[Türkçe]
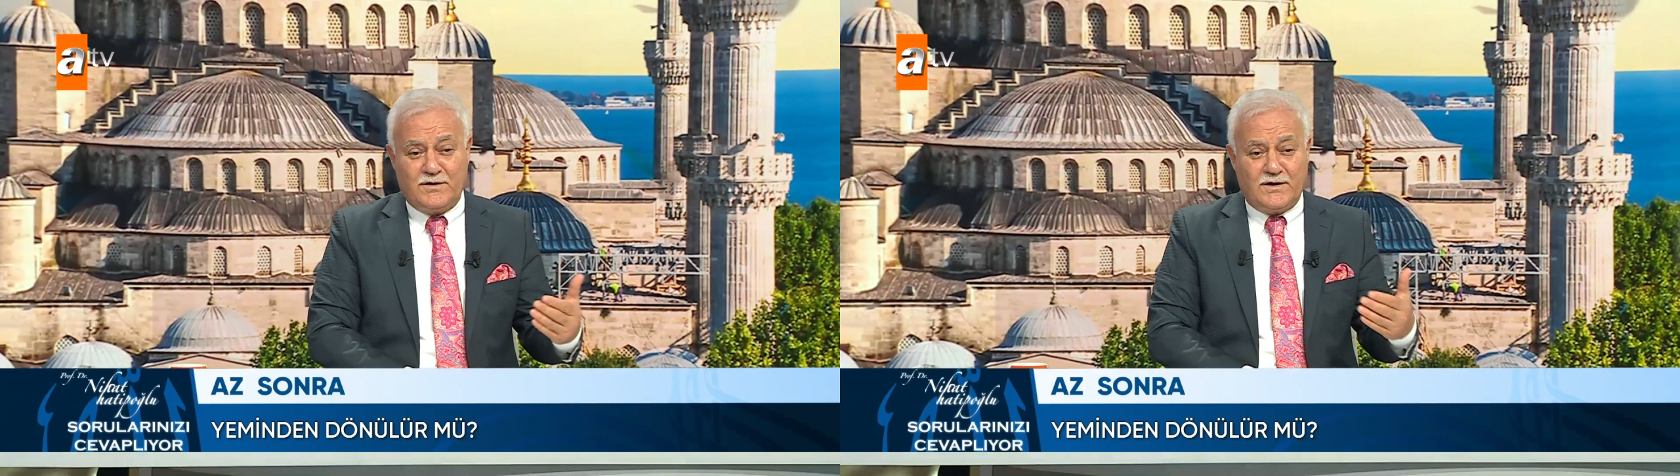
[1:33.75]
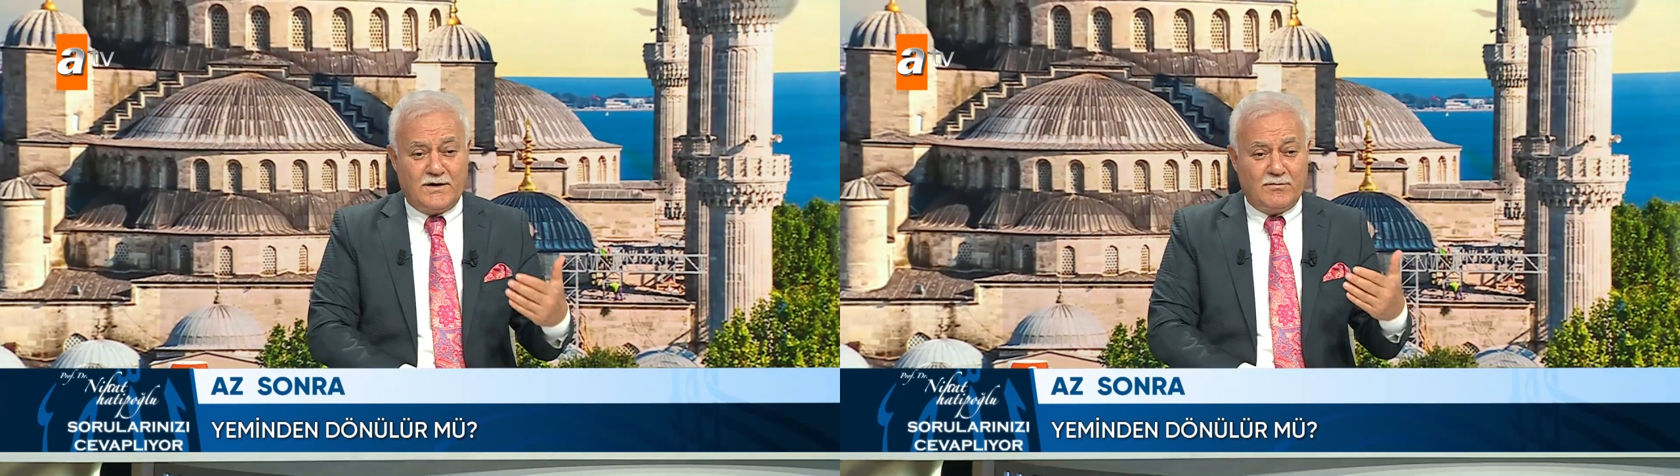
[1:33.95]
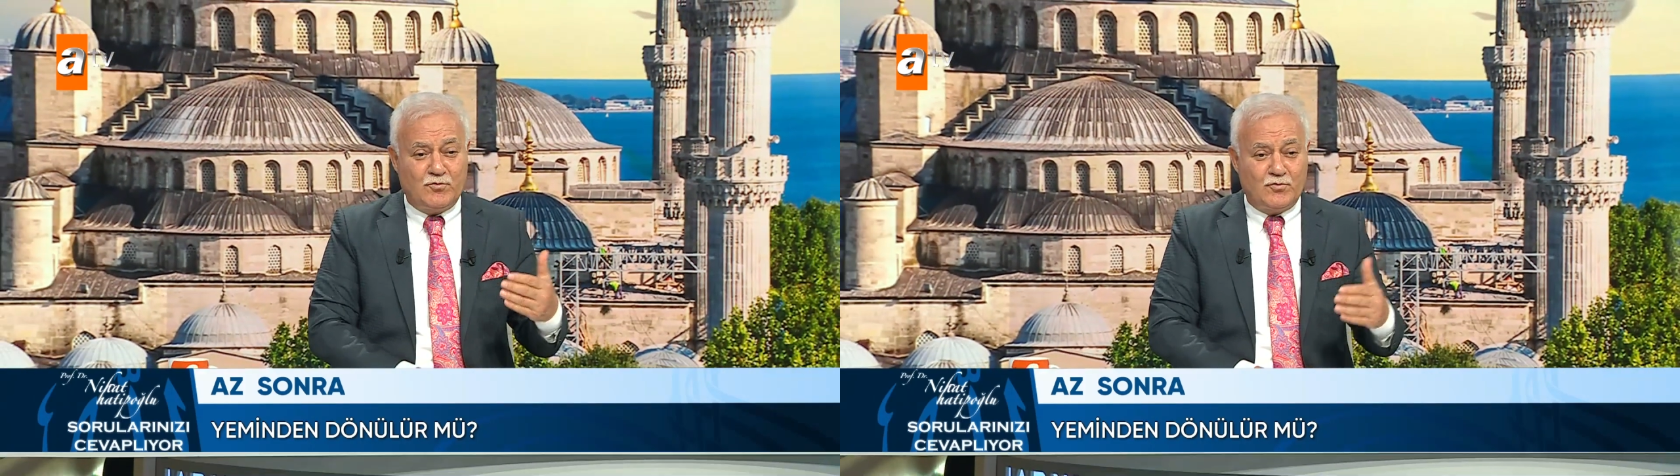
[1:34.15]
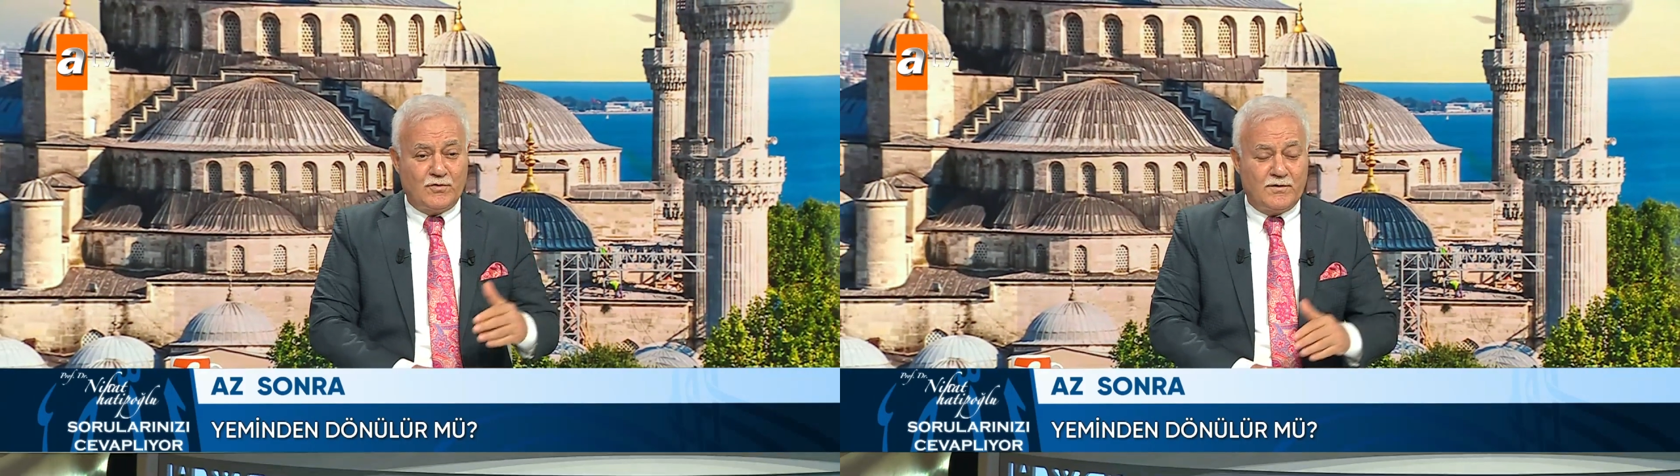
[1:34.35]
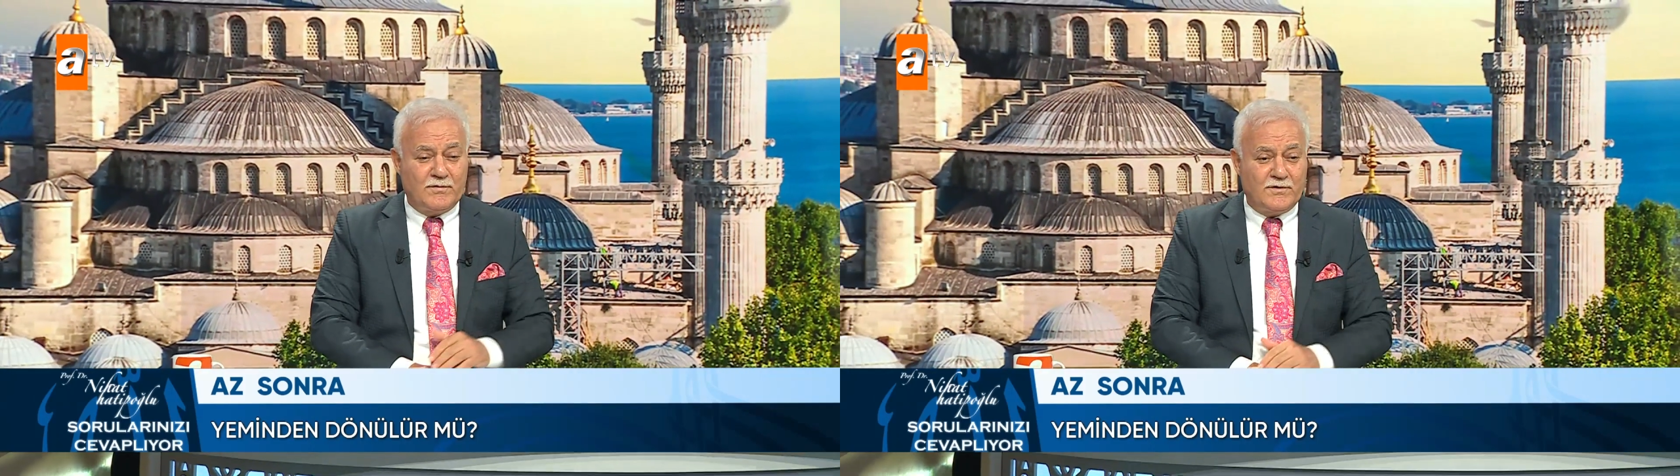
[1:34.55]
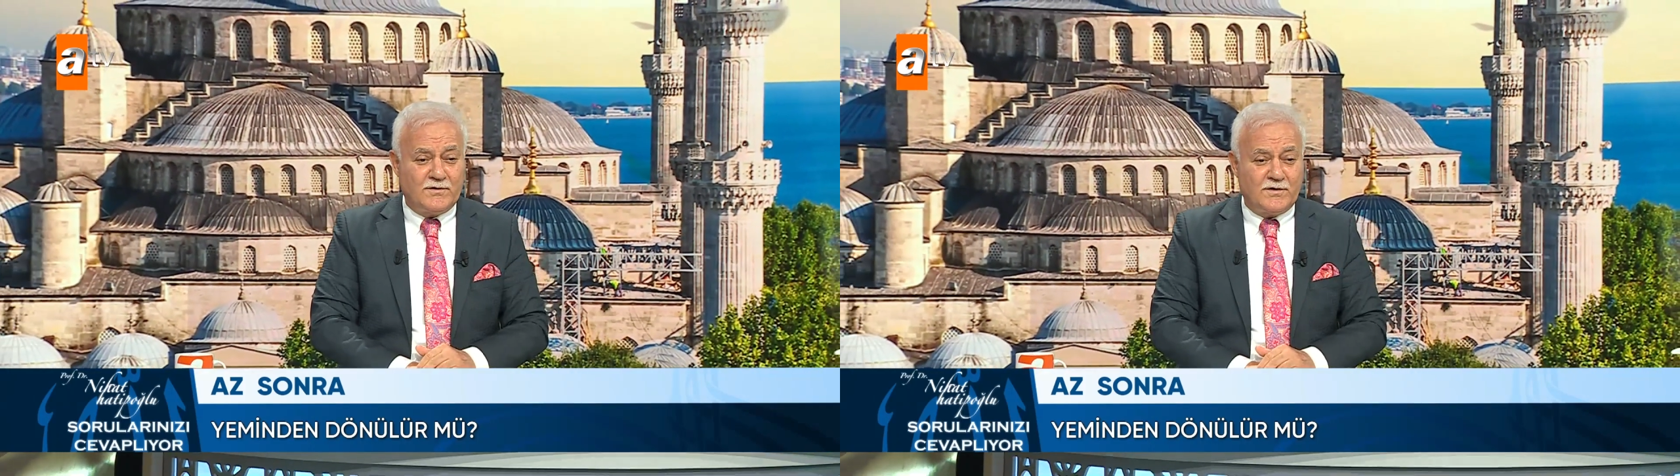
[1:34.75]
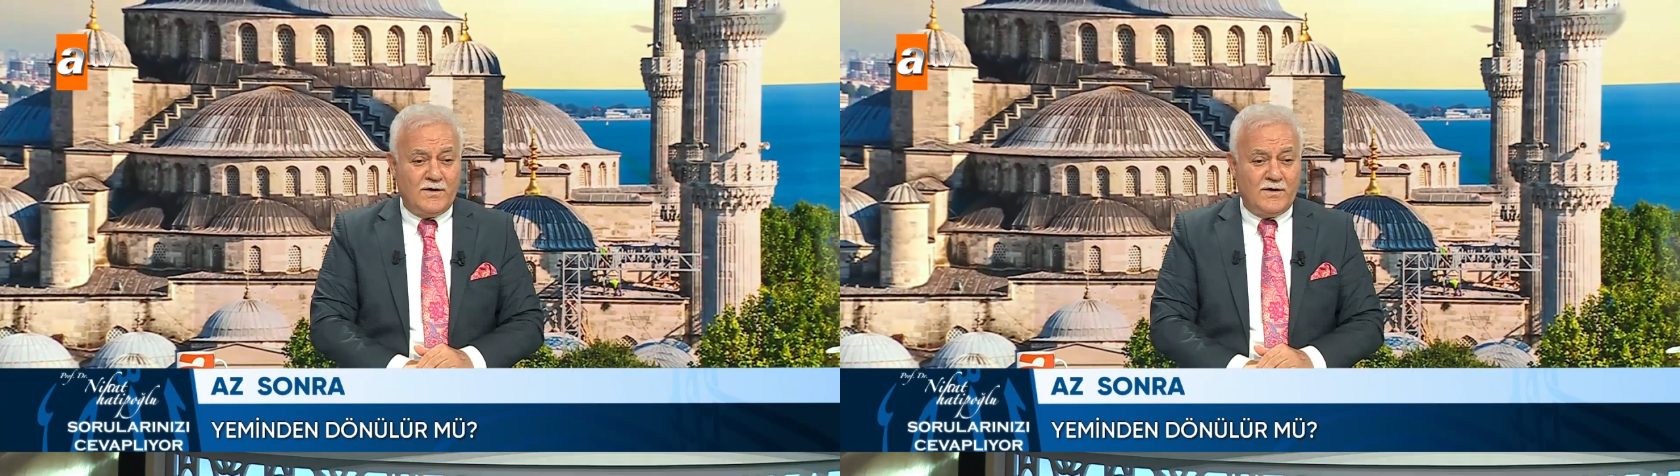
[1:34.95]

genel müdür olabilir,